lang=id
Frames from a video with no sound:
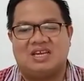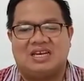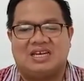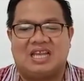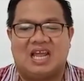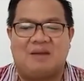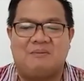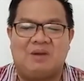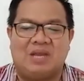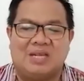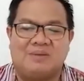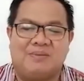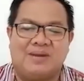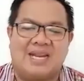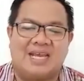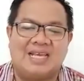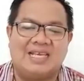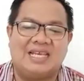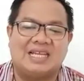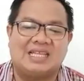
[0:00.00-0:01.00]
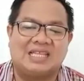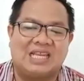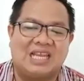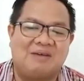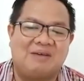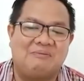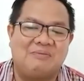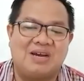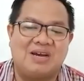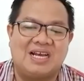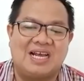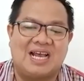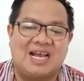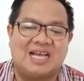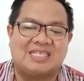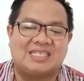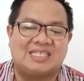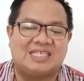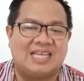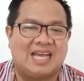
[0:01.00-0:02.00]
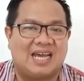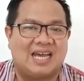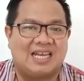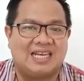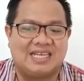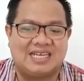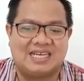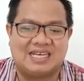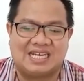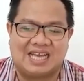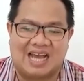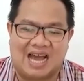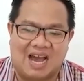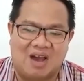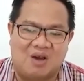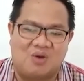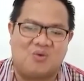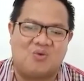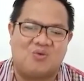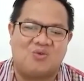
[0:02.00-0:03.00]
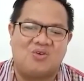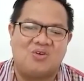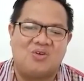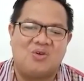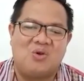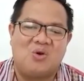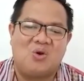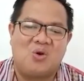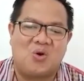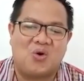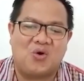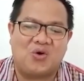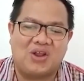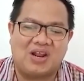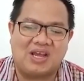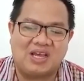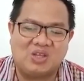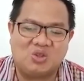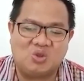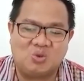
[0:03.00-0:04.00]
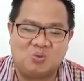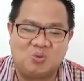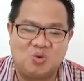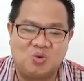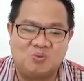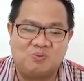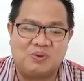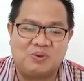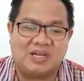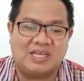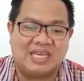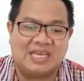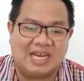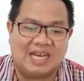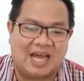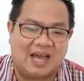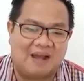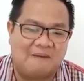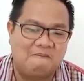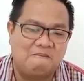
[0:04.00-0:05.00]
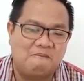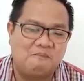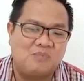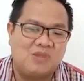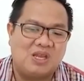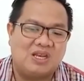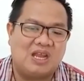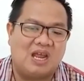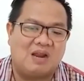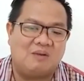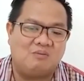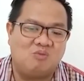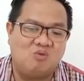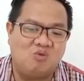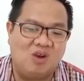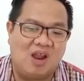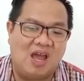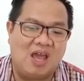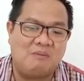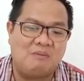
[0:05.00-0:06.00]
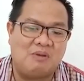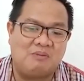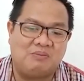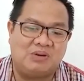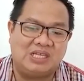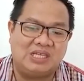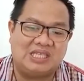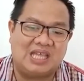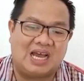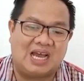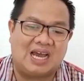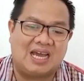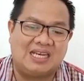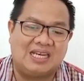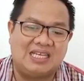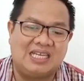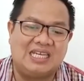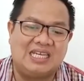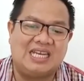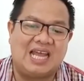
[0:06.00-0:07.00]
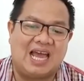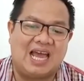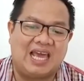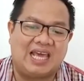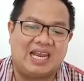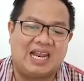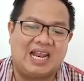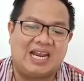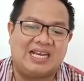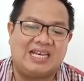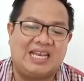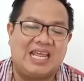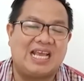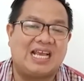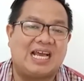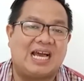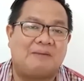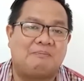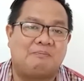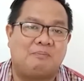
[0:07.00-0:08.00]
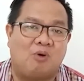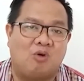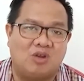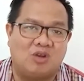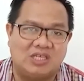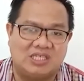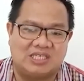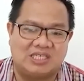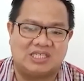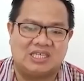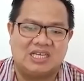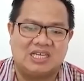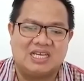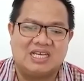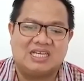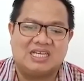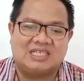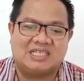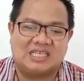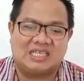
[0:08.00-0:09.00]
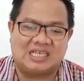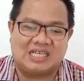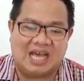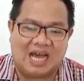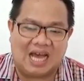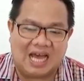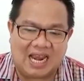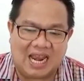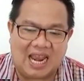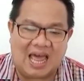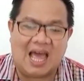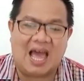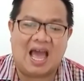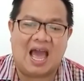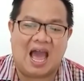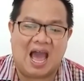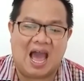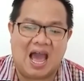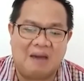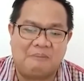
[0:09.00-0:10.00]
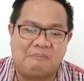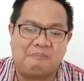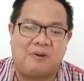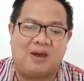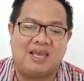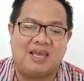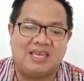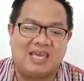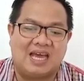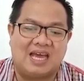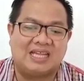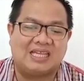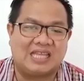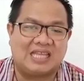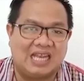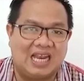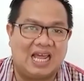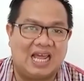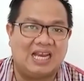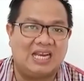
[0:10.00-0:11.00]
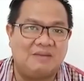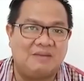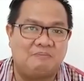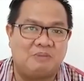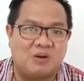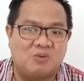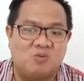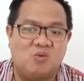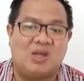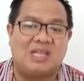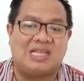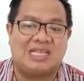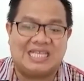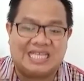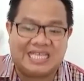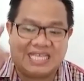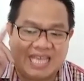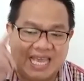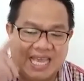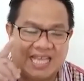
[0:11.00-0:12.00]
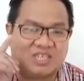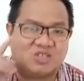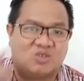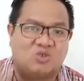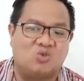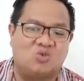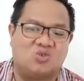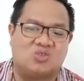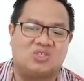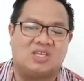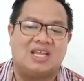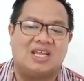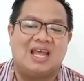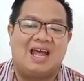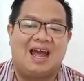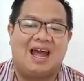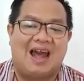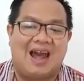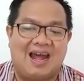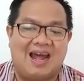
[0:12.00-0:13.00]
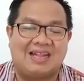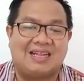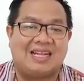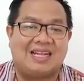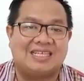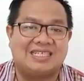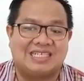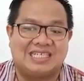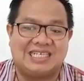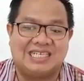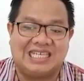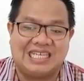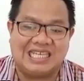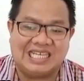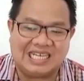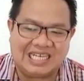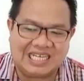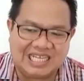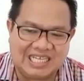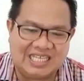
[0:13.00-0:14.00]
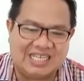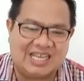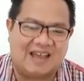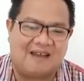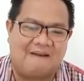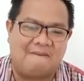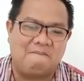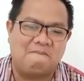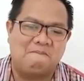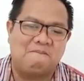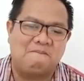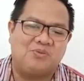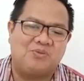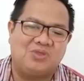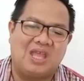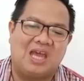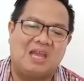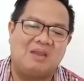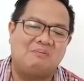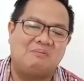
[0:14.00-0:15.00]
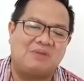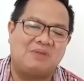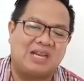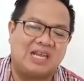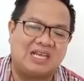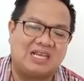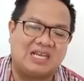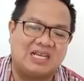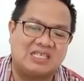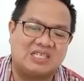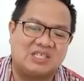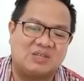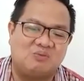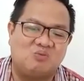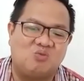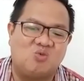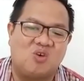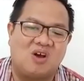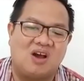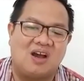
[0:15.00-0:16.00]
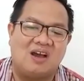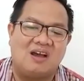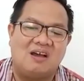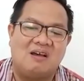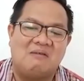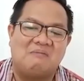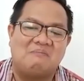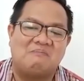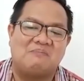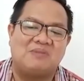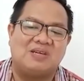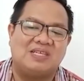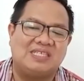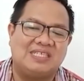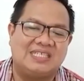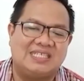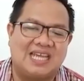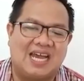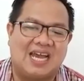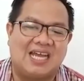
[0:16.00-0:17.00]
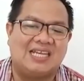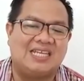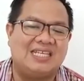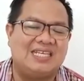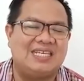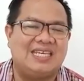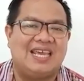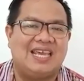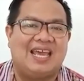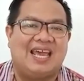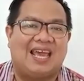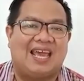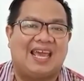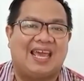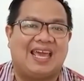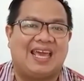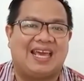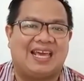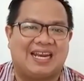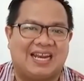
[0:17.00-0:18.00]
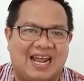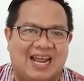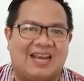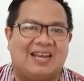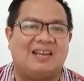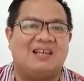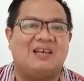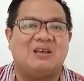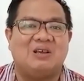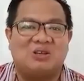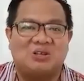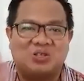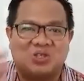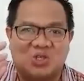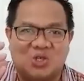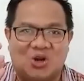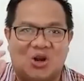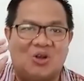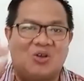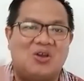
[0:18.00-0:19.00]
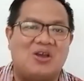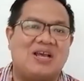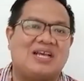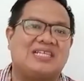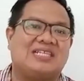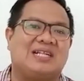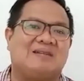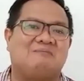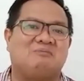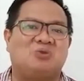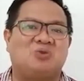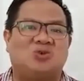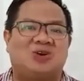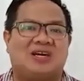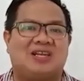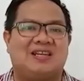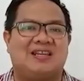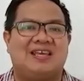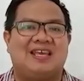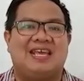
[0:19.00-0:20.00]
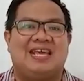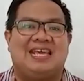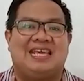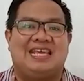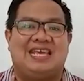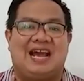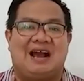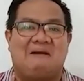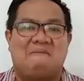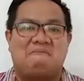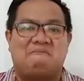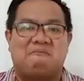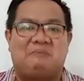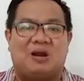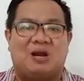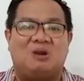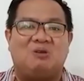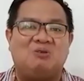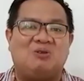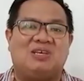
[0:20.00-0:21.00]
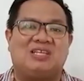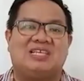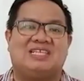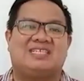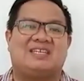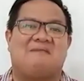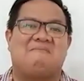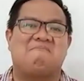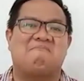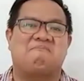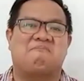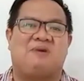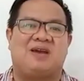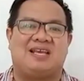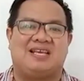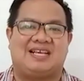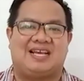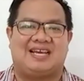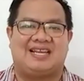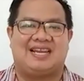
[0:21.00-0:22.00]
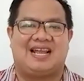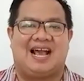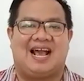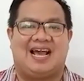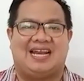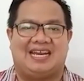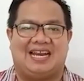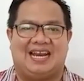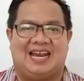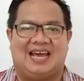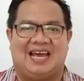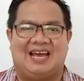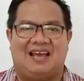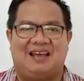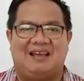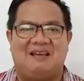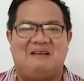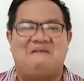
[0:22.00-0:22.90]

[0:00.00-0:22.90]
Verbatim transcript: dan bagaimana ia telah mengasihani engkau. Orang itu pun pergilah dan mulai memberitakan di daerah Dekapolis segala apa yang telah diperbuat Yesus atas dirinya dan mereka semua menjadi heran. Surah yang kasih dalam Tuhan yang perlu kita sampaikan adalah